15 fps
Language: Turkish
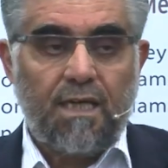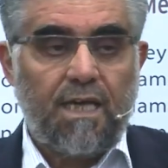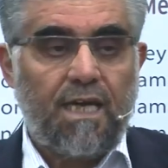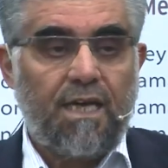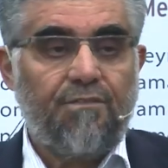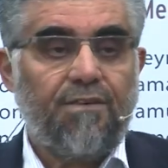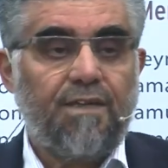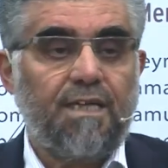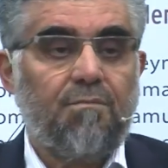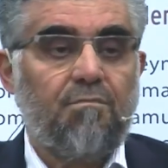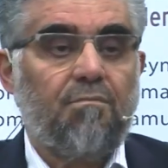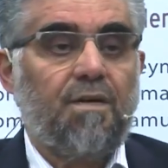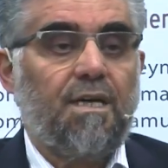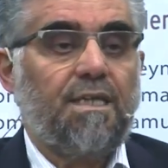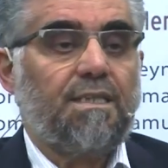Efe
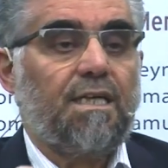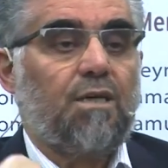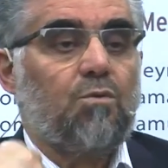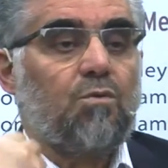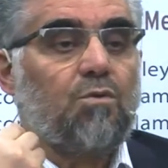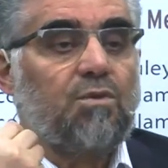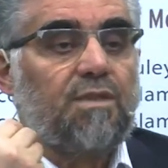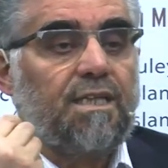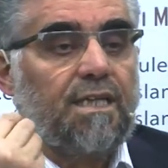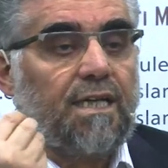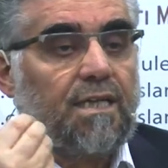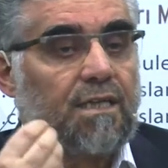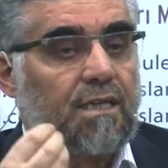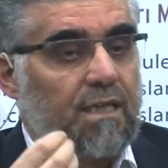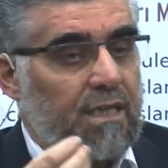immâte ev
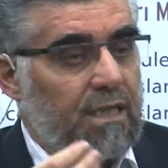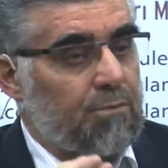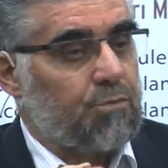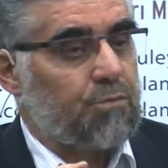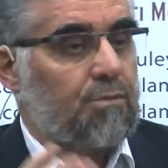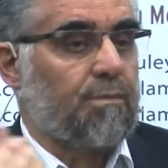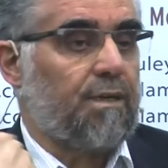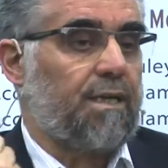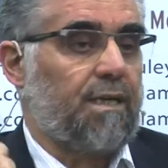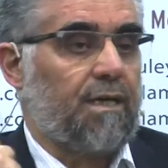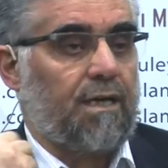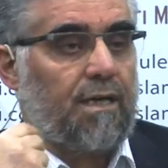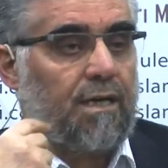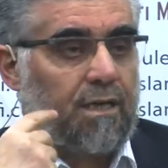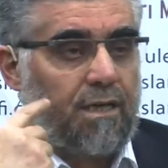kutilen kalebtum
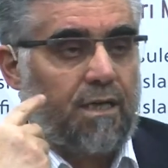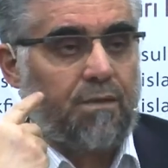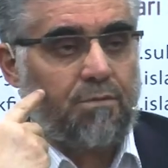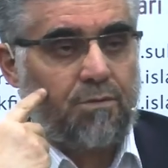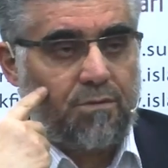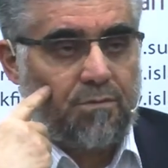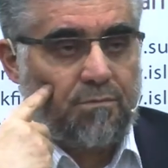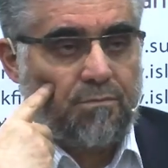ala akâbikum.